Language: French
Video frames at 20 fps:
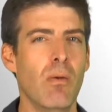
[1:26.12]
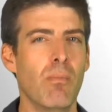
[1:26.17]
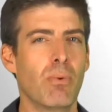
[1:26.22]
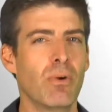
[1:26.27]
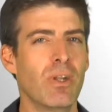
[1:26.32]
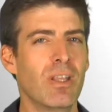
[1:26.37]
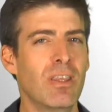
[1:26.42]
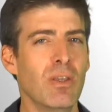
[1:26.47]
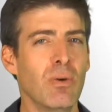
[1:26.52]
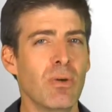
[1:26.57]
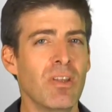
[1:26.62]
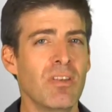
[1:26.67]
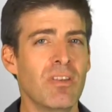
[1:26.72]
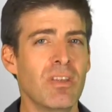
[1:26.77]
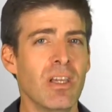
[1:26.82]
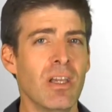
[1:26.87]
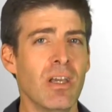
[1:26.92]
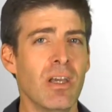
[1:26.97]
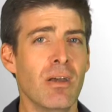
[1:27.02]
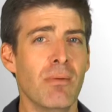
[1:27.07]
Pour les
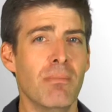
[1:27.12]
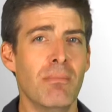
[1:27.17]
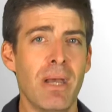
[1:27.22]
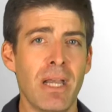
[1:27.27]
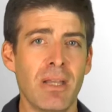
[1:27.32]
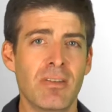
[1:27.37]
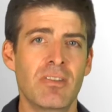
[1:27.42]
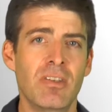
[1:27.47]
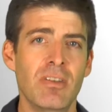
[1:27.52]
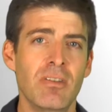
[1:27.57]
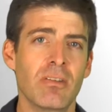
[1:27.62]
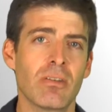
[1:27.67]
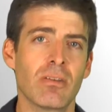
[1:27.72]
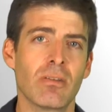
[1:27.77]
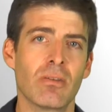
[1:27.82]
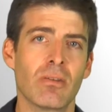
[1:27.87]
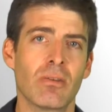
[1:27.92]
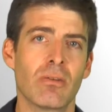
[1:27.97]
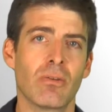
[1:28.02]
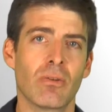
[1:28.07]
théoriciens marxistes,
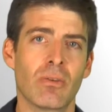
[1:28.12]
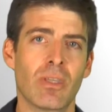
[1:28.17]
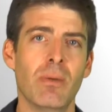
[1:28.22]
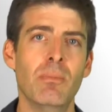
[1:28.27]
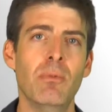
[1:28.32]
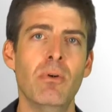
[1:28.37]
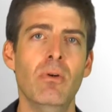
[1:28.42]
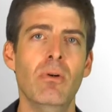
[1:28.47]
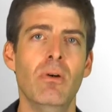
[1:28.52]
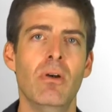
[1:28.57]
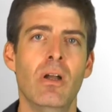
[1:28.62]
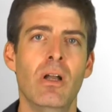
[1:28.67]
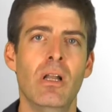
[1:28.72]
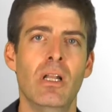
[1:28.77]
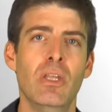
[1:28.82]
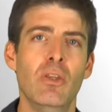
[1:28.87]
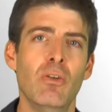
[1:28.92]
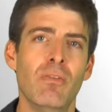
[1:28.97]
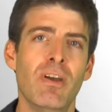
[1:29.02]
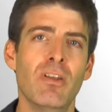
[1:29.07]
notamment,
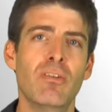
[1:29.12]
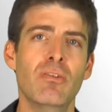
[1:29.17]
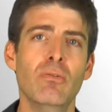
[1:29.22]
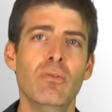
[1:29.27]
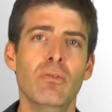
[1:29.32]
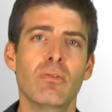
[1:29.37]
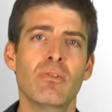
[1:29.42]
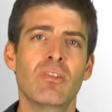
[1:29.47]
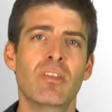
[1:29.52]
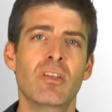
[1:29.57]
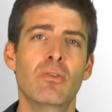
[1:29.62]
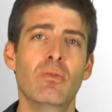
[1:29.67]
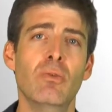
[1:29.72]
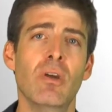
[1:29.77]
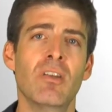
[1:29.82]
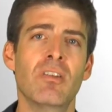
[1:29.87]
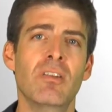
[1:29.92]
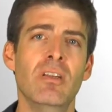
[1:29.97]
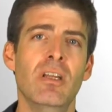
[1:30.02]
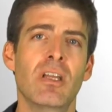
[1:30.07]
l'innovation constitue
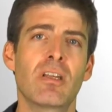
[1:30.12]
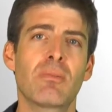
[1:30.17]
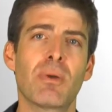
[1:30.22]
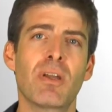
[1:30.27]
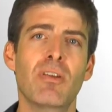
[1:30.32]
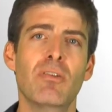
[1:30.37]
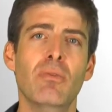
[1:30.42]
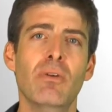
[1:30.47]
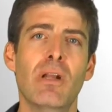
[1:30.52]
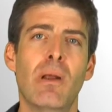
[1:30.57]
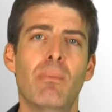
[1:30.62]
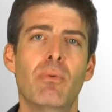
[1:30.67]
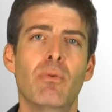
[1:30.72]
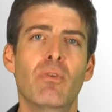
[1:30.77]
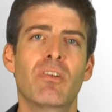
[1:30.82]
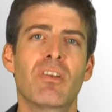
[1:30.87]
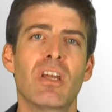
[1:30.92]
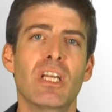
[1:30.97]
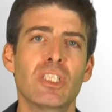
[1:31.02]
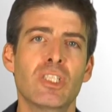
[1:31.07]
ainsi l'expression la
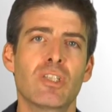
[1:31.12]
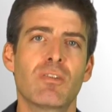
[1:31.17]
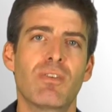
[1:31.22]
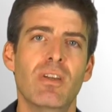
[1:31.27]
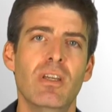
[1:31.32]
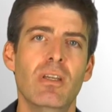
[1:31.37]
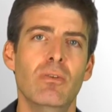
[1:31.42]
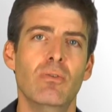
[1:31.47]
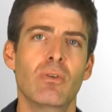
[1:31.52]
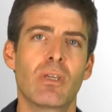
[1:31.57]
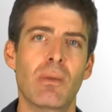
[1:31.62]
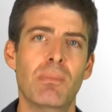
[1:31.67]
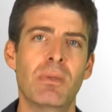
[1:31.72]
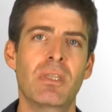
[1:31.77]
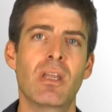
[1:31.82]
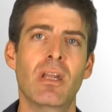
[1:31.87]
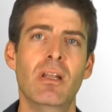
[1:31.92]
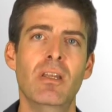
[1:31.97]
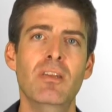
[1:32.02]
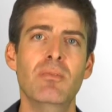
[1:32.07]
plus achevée du
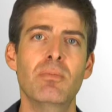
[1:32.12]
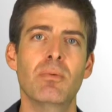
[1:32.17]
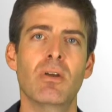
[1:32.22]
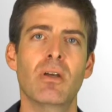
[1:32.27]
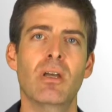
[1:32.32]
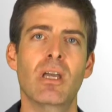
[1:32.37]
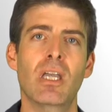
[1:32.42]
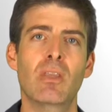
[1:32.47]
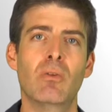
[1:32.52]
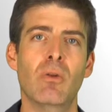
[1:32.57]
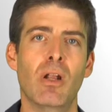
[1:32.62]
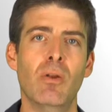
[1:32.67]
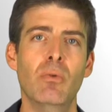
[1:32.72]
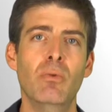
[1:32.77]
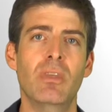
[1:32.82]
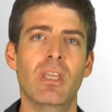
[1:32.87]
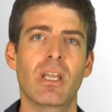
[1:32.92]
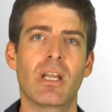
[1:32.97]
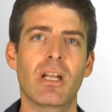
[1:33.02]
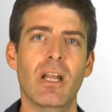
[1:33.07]
capitalisme et de la
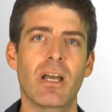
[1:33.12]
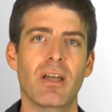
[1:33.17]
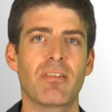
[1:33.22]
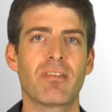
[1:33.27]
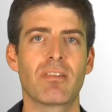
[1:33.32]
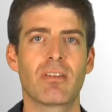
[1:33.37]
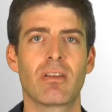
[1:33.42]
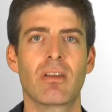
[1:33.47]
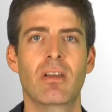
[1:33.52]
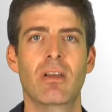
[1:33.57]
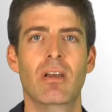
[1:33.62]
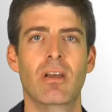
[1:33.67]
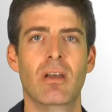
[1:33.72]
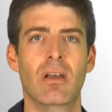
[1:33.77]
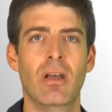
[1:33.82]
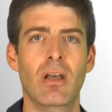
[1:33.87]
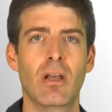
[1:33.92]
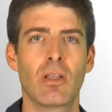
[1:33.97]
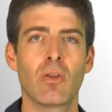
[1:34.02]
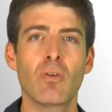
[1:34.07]
lutte des classes.
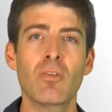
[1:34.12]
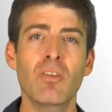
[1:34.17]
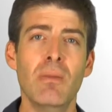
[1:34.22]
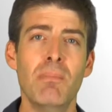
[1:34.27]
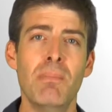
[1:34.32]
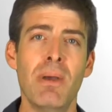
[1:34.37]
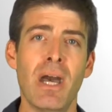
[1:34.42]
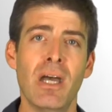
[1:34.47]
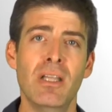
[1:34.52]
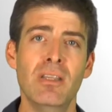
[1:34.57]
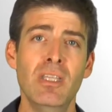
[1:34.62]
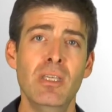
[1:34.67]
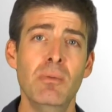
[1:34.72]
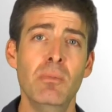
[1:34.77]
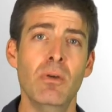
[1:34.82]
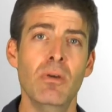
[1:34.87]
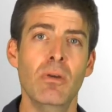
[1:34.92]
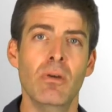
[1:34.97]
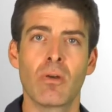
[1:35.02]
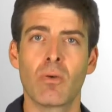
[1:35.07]
Dans ces
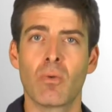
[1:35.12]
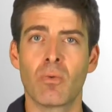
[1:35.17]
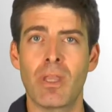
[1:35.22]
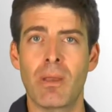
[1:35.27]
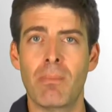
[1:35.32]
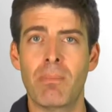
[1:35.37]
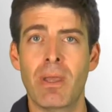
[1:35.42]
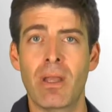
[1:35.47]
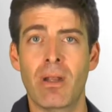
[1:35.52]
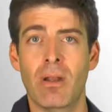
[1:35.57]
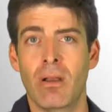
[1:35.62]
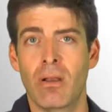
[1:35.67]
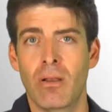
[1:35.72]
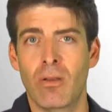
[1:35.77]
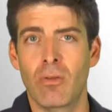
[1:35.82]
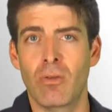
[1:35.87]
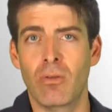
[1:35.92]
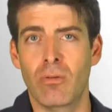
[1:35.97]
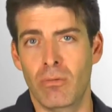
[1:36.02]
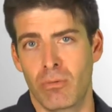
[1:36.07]
paradigmes, qu'on appelle
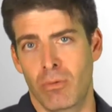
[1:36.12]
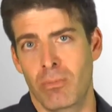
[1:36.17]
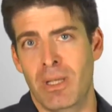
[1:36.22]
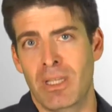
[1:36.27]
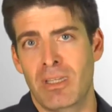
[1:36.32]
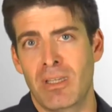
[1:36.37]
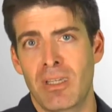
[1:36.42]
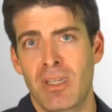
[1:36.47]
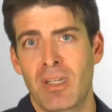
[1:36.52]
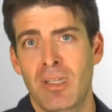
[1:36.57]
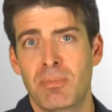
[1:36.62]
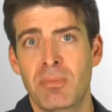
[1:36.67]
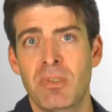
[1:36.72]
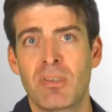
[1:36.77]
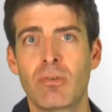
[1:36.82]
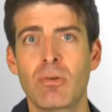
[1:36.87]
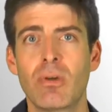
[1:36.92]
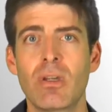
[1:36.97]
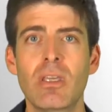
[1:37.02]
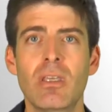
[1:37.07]
le matérialisme
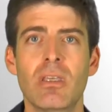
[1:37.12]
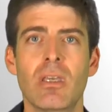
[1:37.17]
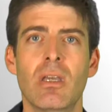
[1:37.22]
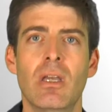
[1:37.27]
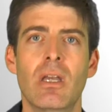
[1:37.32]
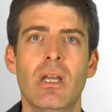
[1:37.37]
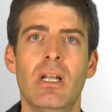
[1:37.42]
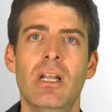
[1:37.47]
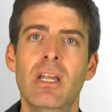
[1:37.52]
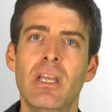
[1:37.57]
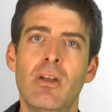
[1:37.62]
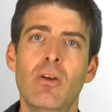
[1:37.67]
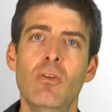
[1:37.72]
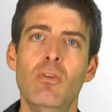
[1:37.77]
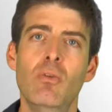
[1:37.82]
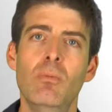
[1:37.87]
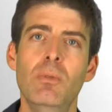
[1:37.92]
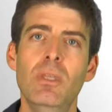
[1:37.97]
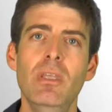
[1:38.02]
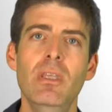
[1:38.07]
historique,
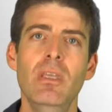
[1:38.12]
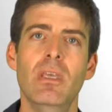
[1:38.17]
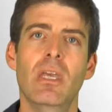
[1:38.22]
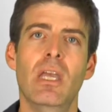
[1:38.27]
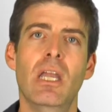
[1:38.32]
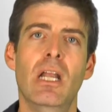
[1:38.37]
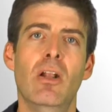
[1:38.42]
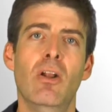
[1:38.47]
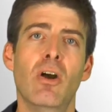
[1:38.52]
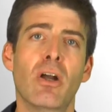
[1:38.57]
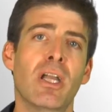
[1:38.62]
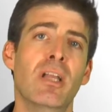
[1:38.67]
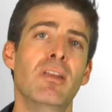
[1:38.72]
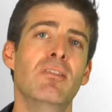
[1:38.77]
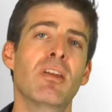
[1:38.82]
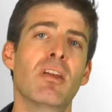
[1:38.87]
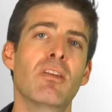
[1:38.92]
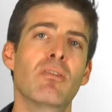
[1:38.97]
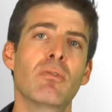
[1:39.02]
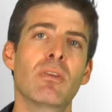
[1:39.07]
l'économie et
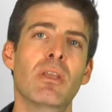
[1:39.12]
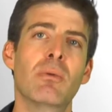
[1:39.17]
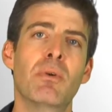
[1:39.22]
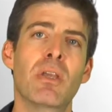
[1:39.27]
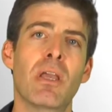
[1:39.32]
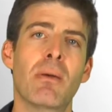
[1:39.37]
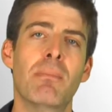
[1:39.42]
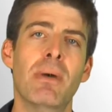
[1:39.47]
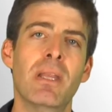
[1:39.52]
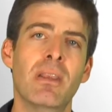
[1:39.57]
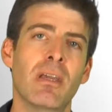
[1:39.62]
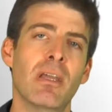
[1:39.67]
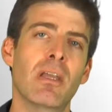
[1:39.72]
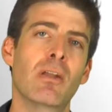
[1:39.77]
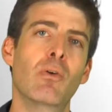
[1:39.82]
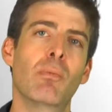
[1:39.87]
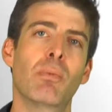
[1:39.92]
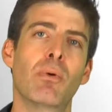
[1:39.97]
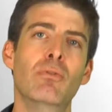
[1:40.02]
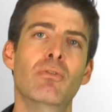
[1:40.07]
l'organisation des moyens matériels
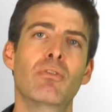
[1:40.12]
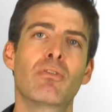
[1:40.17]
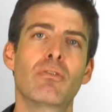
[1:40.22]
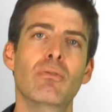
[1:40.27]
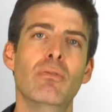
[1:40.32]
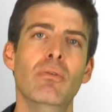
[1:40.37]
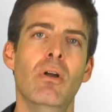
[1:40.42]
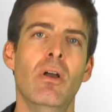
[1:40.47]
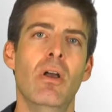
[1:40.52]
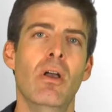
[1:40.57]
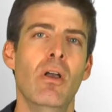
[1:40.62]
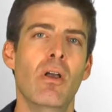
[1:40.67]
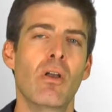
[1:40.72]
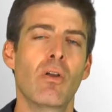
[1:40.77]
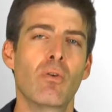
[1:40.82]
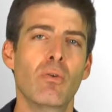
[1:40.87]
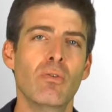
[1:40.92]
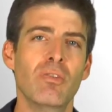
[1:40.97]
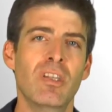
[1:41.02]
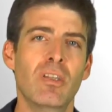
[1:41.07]
de production
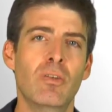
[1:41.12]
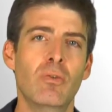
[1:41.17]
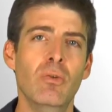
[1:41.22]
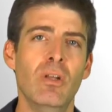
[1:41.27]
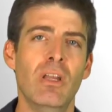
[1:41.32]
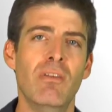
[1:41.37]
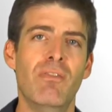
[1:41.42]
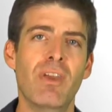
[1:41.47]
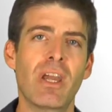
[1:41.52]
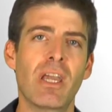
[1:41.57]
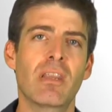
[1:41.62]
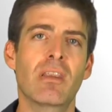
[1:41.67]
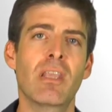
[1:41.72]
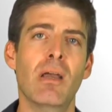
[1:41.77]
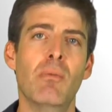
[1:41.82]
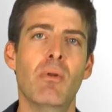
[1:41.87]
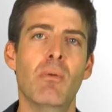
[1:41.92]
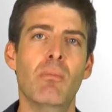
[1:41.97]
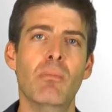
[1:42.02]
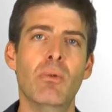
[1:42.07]
constituent les
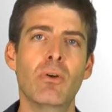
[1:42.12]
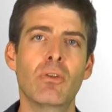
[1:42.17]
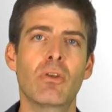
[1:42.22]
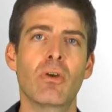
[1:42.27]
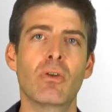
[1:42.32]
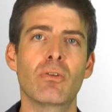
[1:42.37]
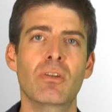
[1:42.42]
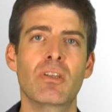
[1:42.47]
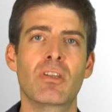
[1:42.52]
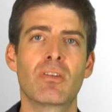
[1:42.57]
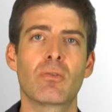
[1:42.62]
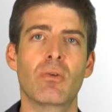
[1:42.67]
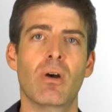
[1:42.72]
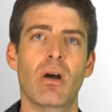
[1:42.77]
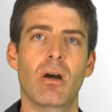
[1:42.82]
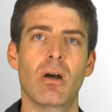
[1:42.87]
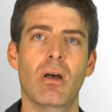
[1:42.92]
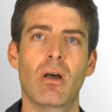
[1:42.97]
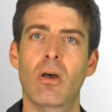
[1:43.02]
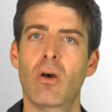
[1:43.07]
véritables moteurs de
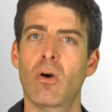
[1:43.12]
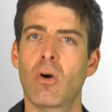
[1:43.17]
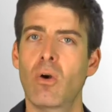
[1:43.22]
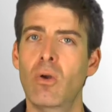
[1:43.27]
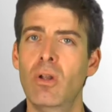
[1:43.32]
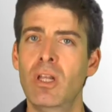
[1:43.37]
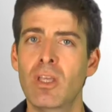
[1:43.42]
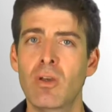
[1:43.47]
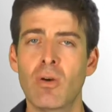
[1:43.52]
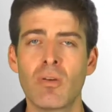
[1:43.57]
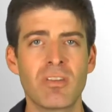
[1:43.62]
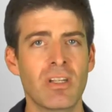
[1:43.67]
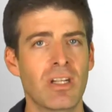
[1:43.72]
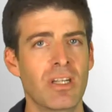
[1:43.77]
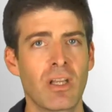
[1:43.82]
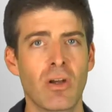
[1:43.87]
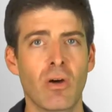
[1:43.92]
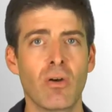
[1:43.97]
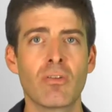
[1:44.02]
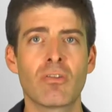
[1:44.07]
l'histoire reléguant celle
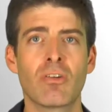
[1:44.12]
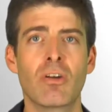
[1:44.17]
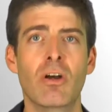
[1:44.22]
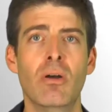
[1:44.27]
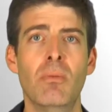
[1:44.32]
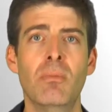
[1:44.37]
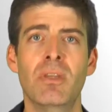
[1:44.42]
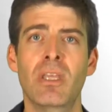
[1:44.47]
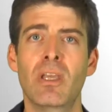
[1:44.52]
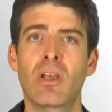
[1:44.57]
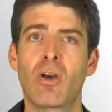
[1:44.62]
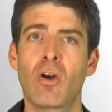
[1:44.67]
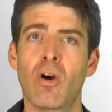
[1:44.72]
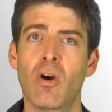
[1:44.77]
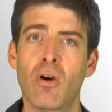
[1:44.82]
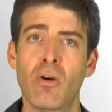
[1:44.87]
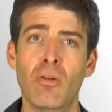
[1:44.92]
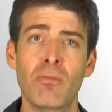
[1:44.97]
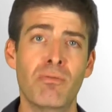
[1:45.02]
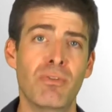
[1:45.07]
des grands hommes, des
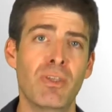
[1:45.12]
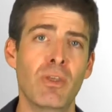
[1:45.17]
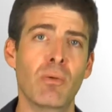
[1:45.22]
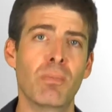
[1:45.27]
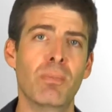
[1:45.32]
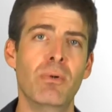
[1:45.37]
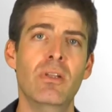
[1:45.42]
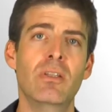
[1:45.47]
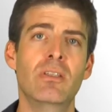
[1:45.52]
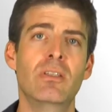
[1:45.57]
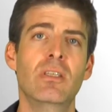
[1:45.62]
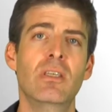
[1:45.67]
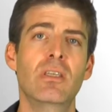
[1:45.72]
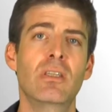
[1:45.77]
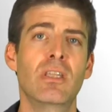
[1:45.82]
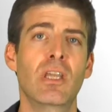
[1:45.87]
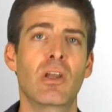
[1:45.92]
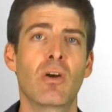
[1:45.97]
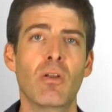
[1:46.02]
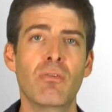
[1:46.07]
grandes figures
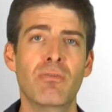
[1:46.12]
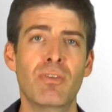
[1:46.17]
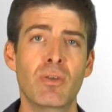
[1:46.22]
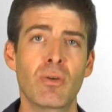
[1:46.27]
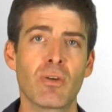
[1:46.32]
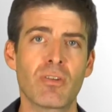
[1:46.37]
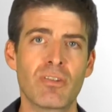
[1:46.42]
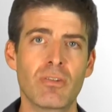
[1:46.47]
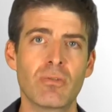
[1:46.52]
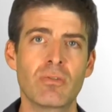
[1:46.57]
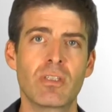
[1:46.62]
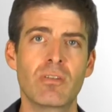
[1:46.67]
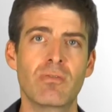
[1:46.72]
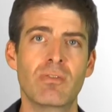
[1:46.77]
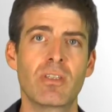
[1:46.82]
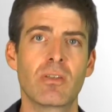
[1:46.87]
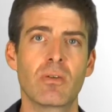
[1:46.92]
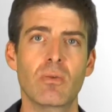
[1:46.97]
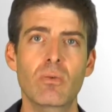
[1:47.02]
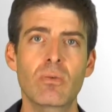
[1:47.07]
politiques, des grandes figures
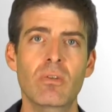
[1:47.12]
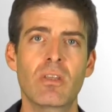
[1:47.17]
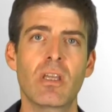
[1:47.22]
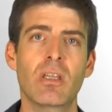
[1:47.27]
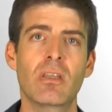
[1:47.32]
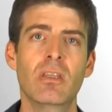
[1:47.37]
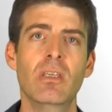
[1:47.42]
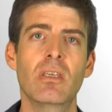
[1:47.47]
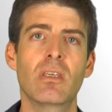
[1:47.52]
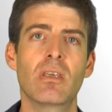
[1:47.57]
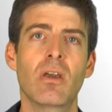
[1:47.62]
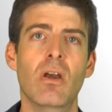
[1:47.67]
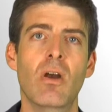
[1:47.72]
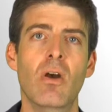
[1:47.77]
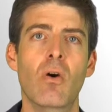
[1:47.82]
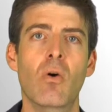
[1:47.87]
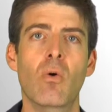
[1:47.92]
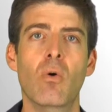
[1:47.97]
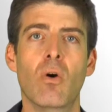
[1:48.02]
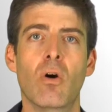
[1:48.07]
scientifiques ou techniques
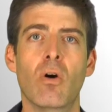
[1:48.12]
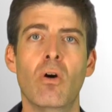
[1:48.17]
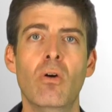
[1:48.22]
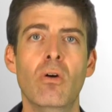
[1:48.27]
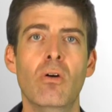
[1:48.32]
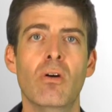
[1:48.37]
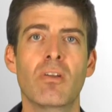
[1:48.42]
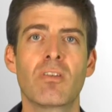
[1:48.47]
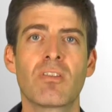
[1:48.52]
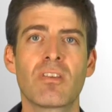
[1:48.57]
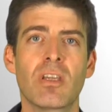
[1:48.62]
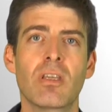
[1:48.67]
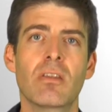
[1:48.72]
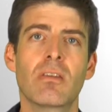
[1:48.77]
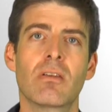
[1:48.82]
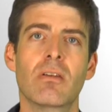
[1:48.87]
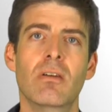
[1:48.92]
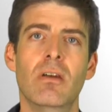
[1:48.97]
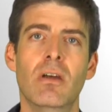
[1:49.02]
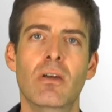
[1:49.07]
au rang
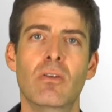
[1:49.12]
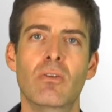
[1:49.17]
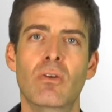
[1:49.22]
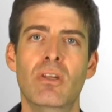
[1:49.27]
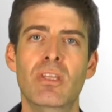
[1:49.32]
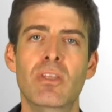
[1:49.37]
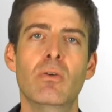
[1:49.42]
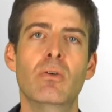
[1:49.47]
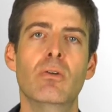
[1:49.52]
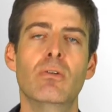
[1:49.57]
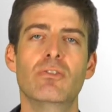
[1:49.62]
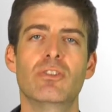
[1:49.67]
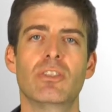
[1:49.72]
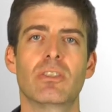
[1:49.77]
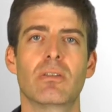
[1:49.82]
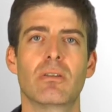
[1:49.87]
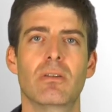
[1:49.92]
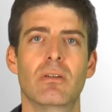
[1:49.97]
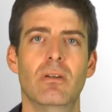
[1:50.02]
strict de l'idéologie.